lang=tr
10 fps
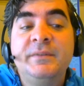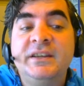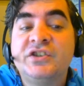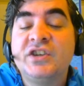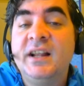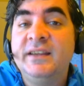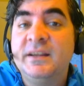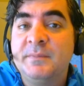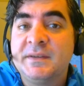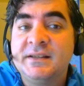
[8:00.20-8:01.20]
bir geçer elde
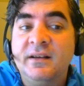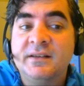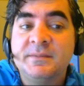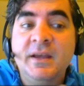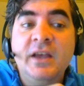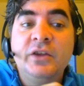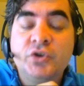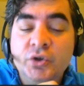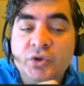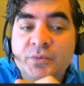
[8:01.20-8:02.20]
etmesi lazım.
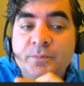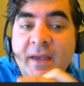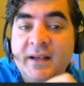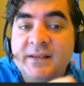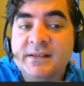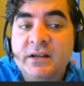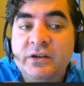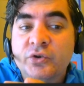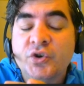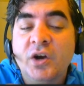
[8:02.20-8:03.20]
Çünkü beyazlar
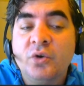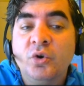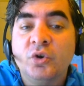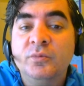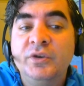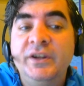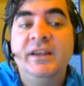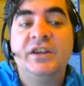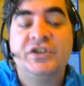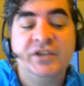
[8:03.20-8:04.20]
şu an konumunu
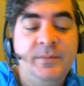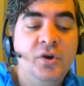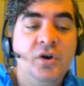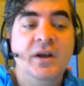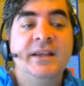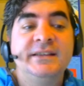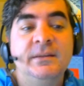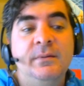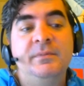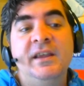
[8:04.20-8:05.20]
iyileştiremiyor.
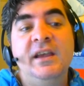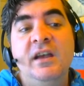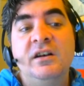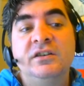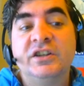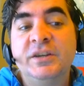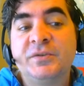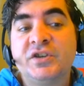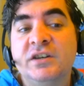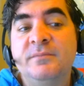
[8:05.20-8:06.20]
Sebebi de rakip
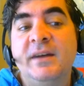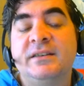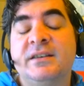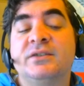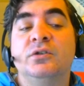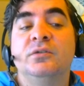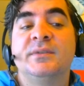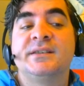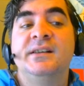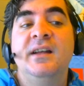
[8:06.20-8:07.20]
şahın merkezde
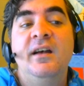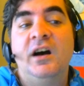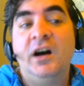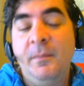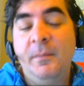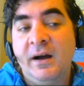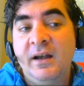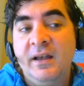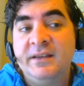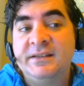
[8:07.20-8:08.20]
olması. Ama
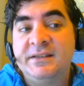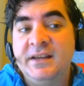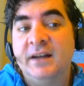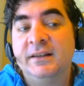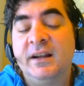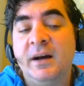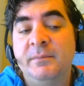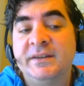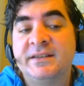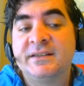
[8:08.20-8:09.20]
siyahlar
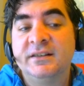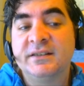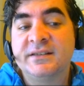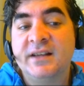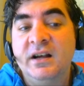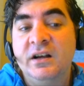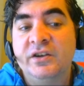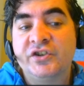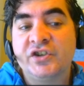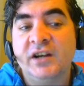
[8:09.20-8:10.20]
hamlesiz kalırsa
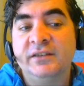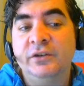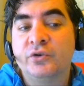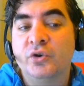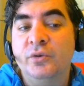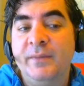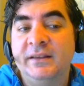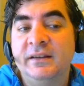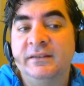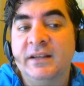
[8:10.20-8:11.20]
şah d3
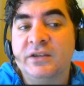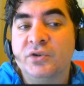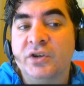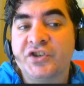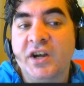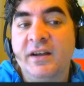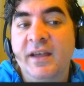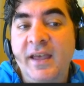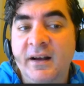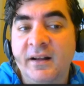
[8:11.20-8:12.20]
bekledikten sonra şah
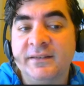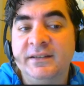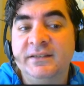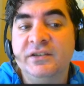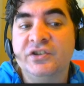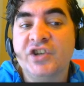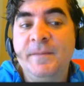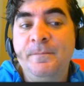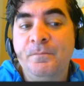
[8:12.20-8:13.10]
e6 gidince